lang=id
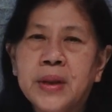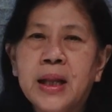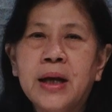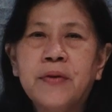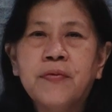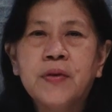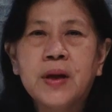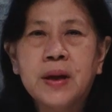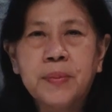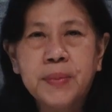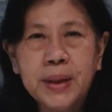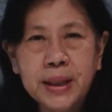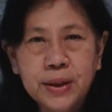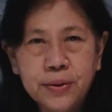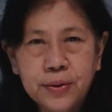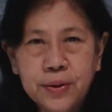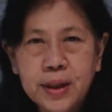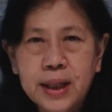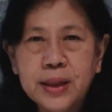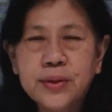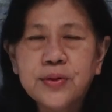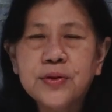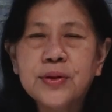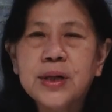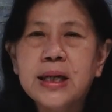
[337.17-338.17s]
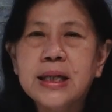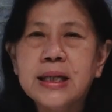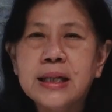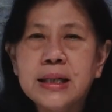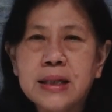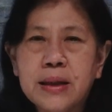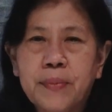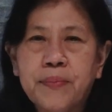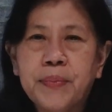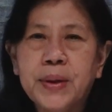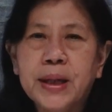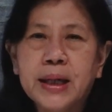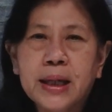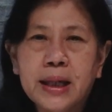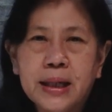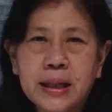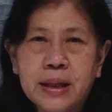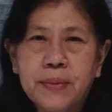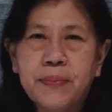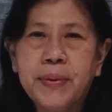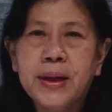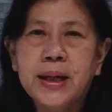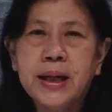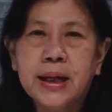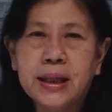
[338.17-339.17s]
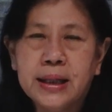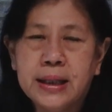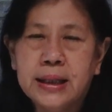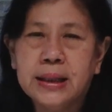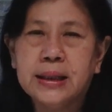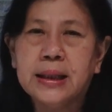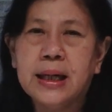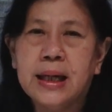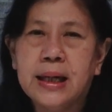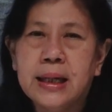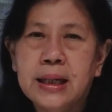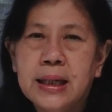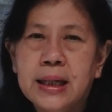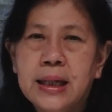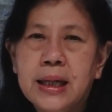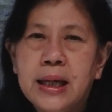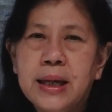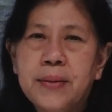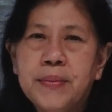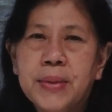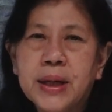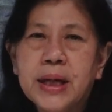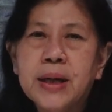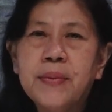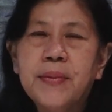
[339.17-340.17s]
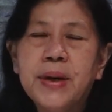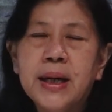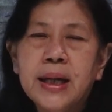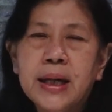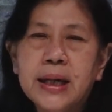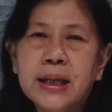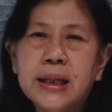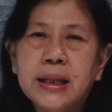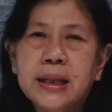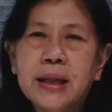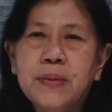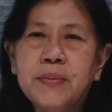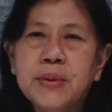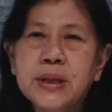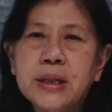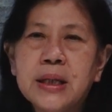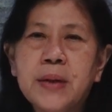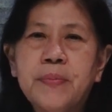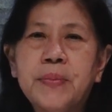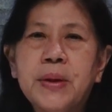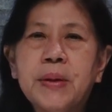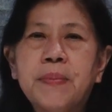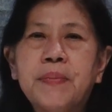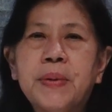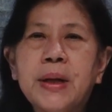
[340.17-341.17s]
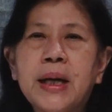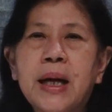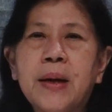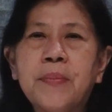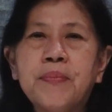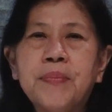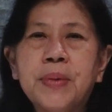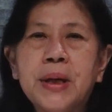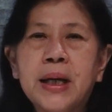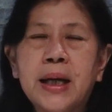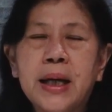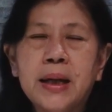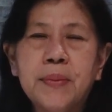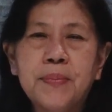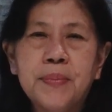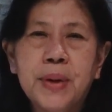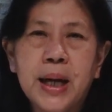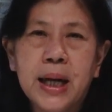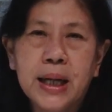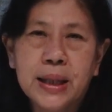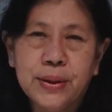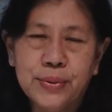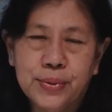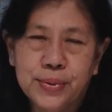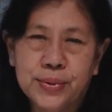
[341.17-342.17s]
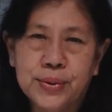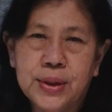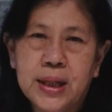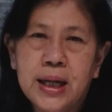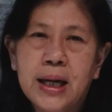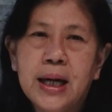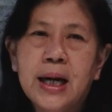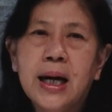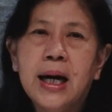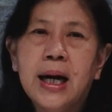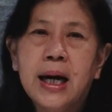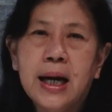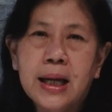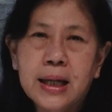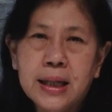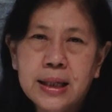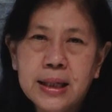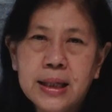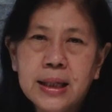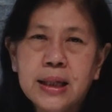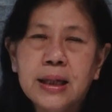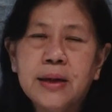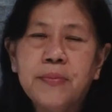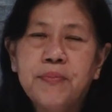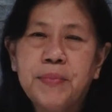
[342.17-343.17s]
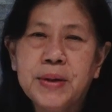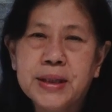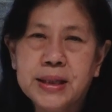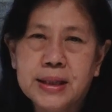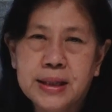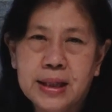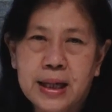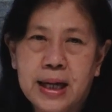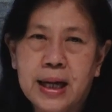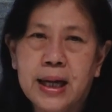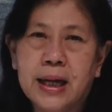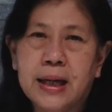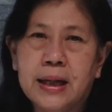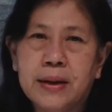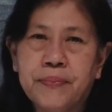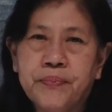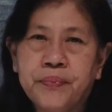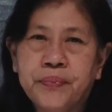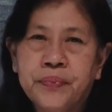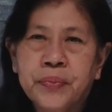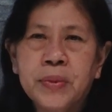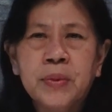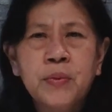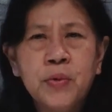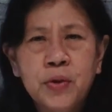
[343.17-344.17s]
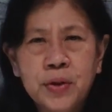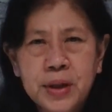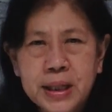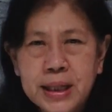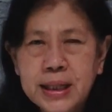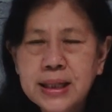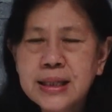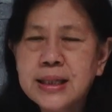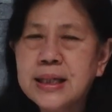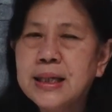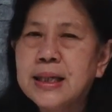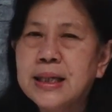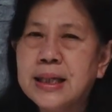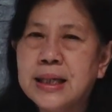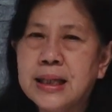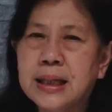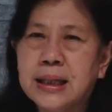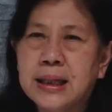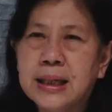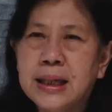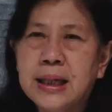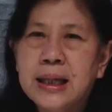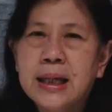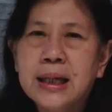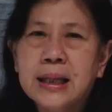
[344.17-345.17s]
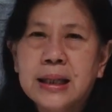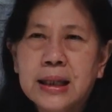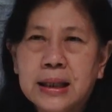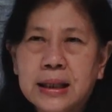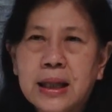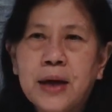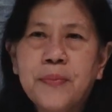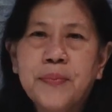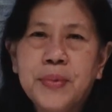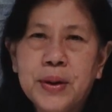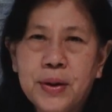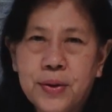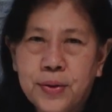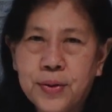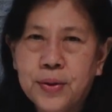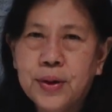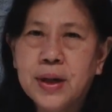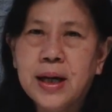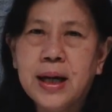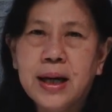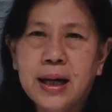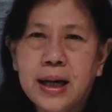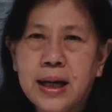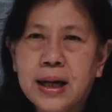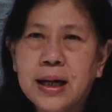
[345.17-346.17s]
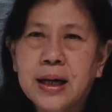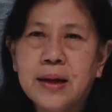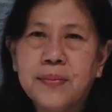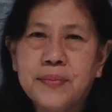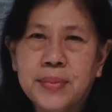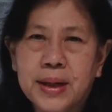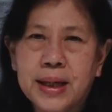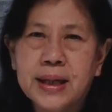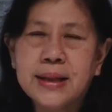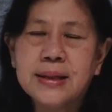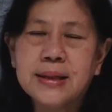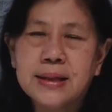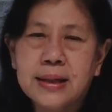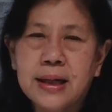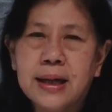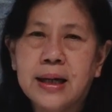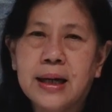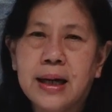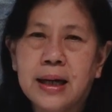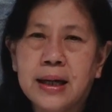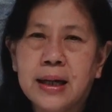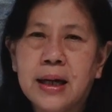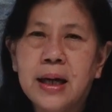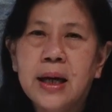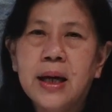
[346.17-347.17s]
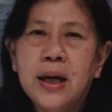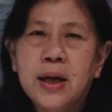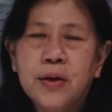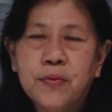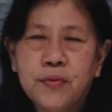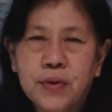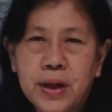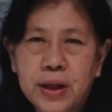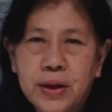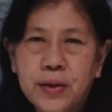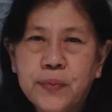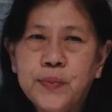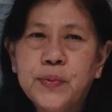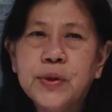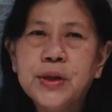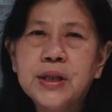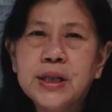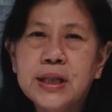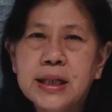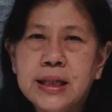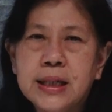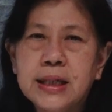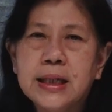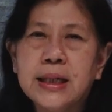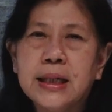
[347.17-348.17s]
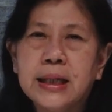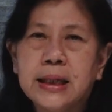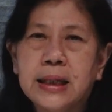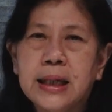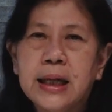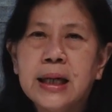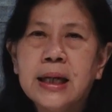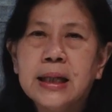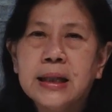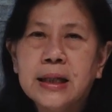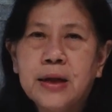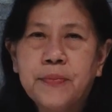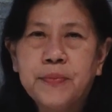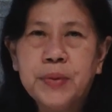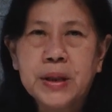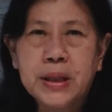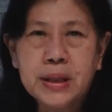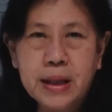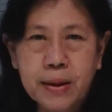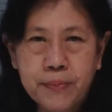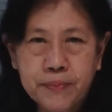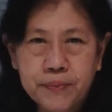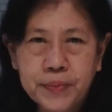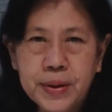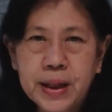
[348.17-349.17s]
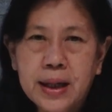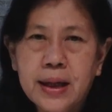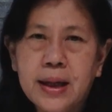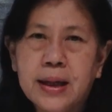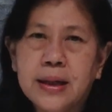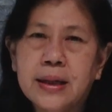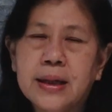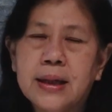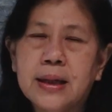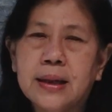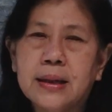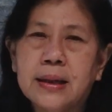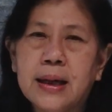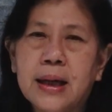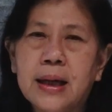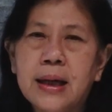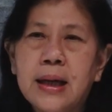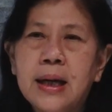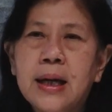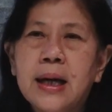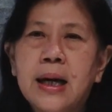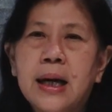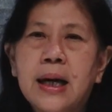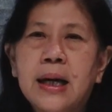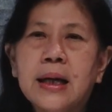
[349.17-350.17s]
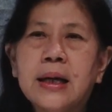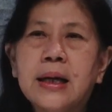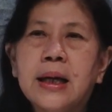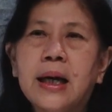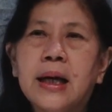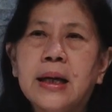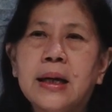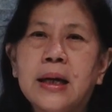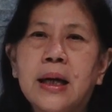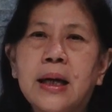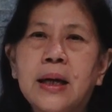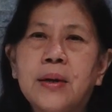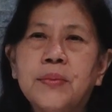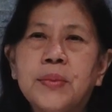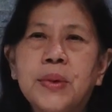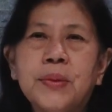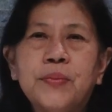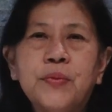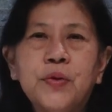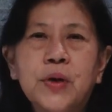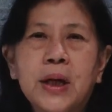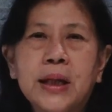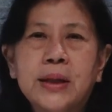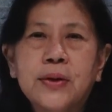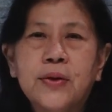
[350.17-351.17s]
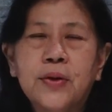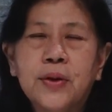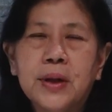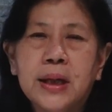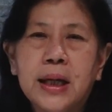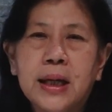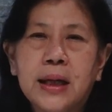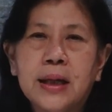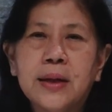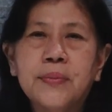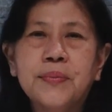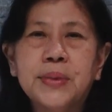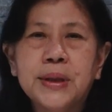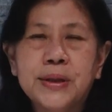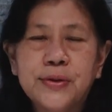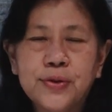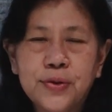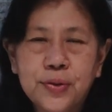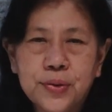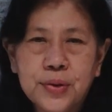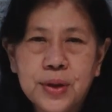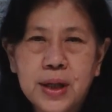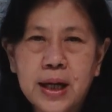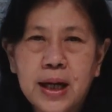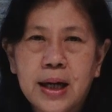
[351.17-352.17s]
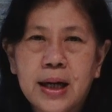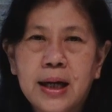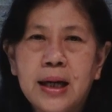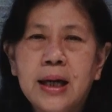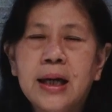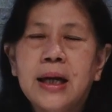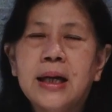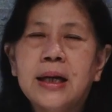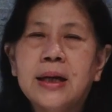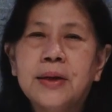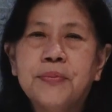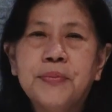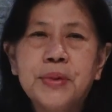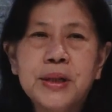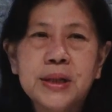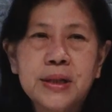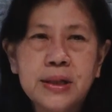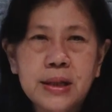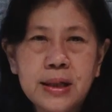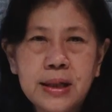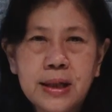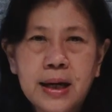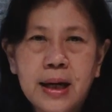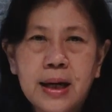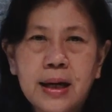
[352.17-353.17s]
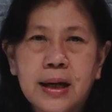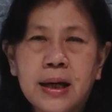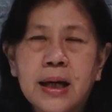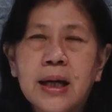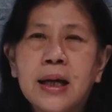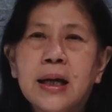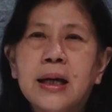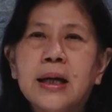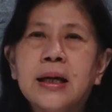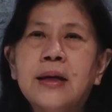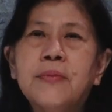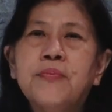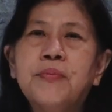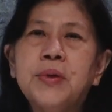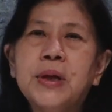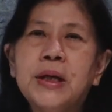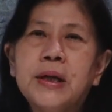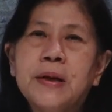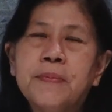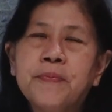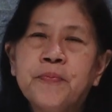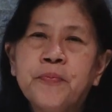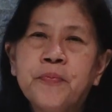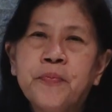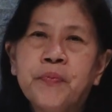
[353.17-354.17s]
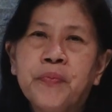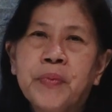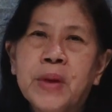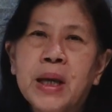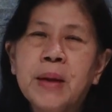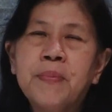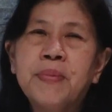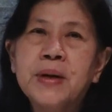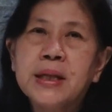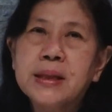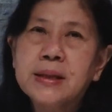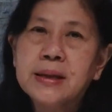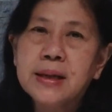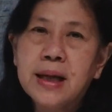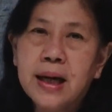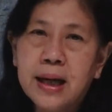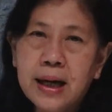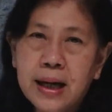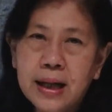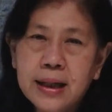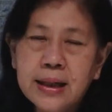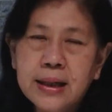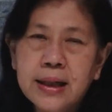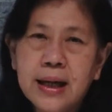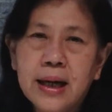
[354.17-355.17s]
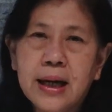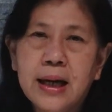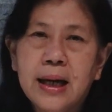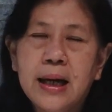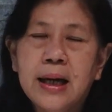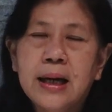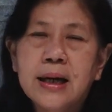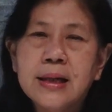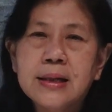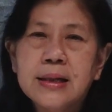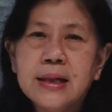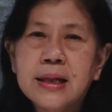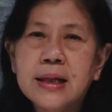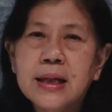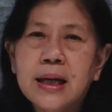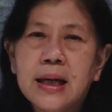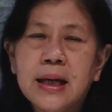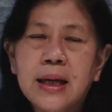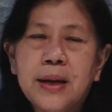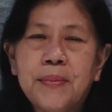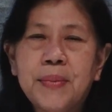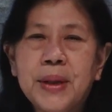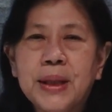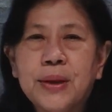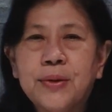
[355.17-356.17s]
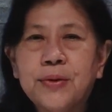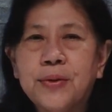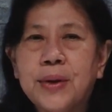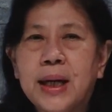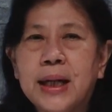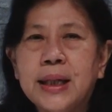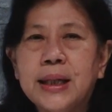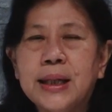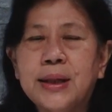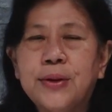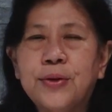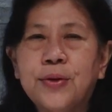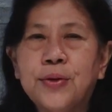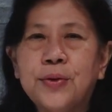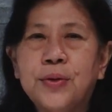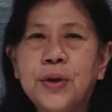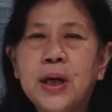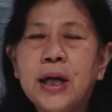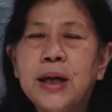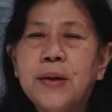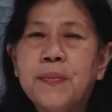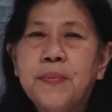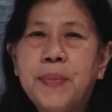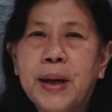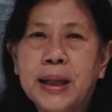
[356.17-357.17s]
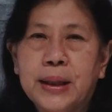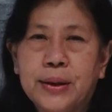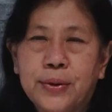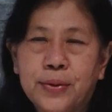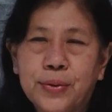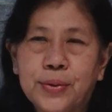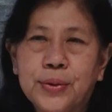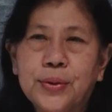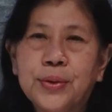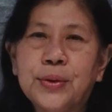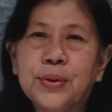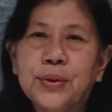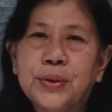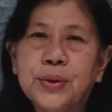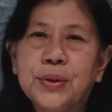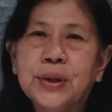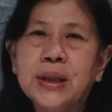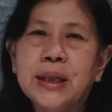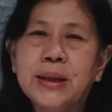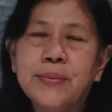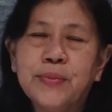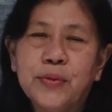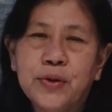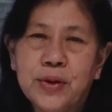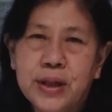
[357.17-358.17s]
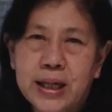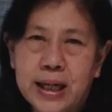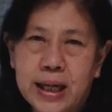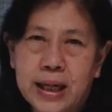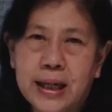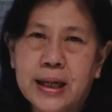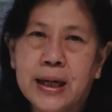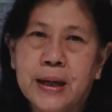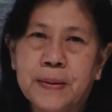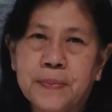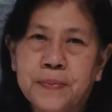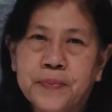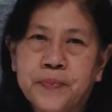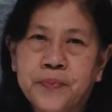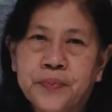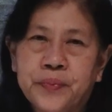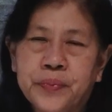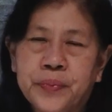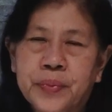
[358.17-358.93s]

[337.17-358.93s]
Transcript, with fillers: Nah, firman Tuhan juga disampaikan kepada kita bagaimana kita bisa berpenampilan baru hari lepas sehari, mungkin sedikit, tetapi orang akan merasakan walaupun sedikit, tapi tampilan kita akan membuat orang lebih suka, lebih senang, lebih bercahaya sehingga nama Tuhan itu patut untuk dimuliakan.